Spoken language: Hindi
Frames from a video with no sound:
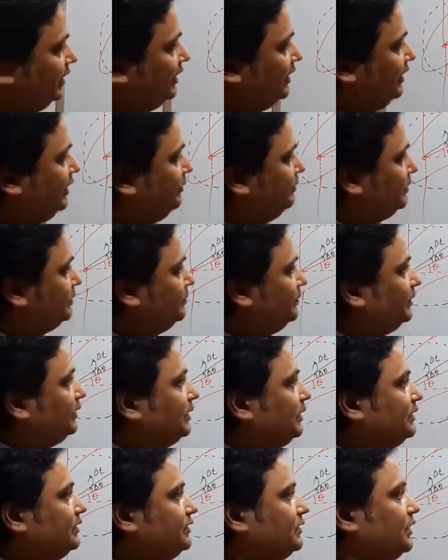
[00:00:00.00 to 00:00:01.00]
ये बस
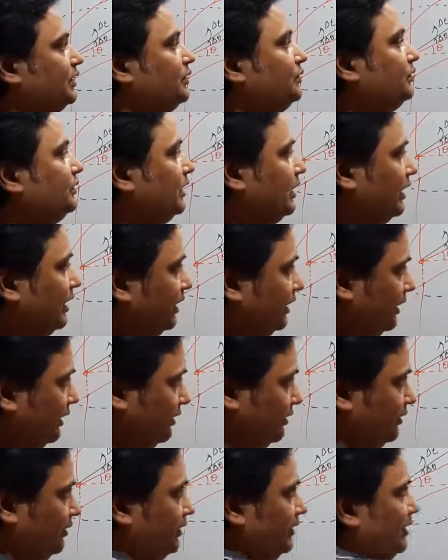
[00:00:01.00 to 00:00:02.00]
बताना चाह रहा हूँ कि
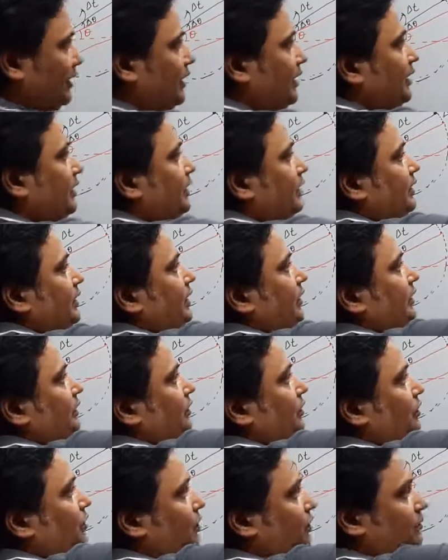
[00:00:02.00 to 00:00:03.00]
अगर एंटी
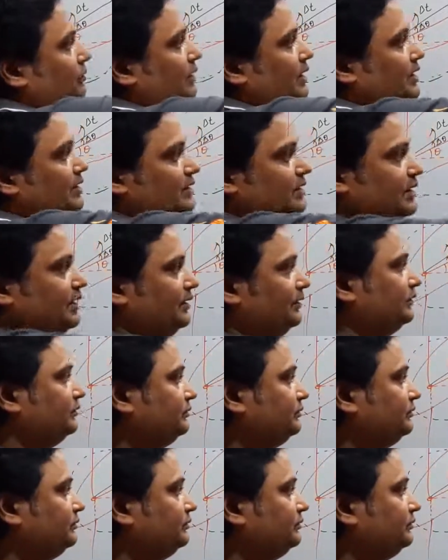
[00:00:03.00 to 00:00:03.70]
क्लॉकवाइज है